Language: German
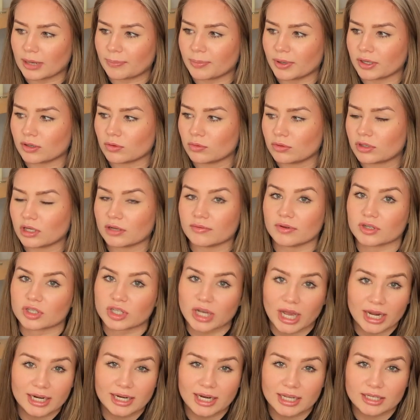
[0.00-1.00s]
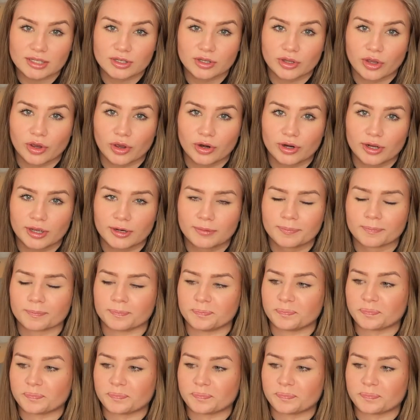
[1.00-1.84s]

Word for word: habe halt Unterwäsche anlassen können